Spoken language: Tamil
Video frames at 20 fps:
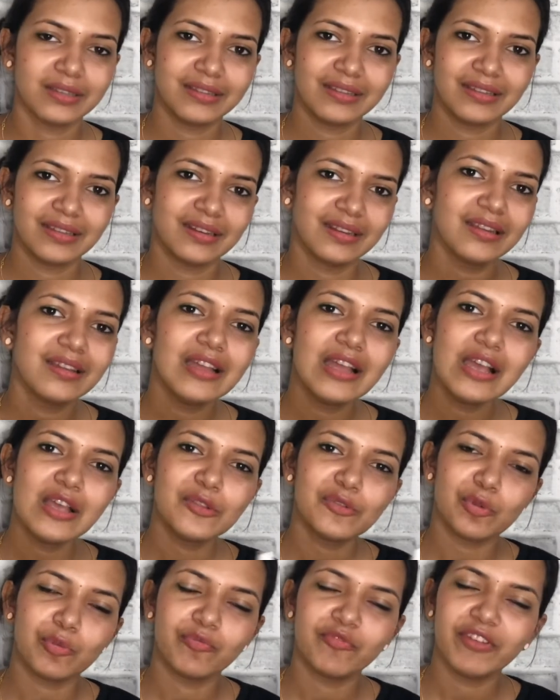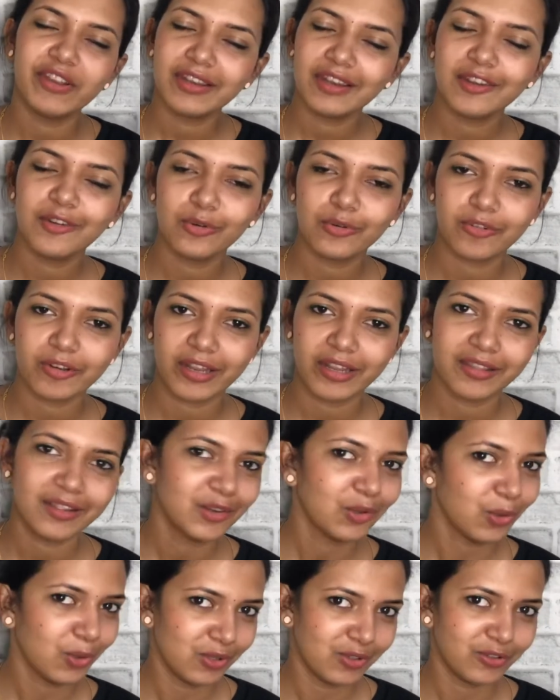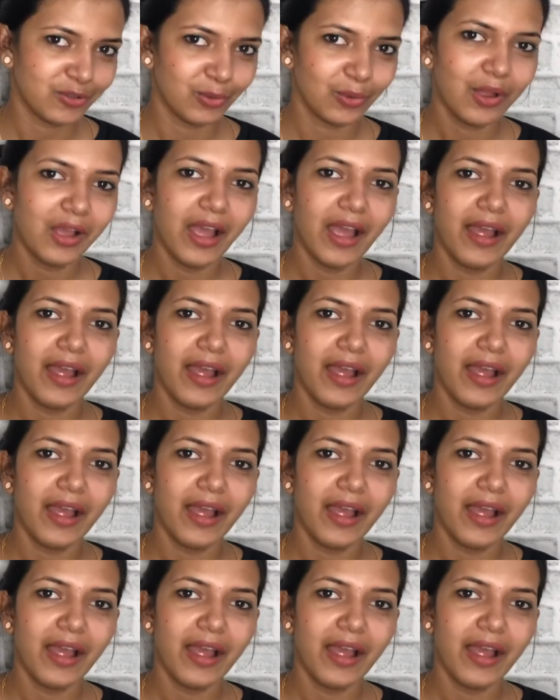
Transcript: ஆசையாக இருக்குது ஸோ வெயிட்டிங் டு ட்ரை தட் ஆல்சோ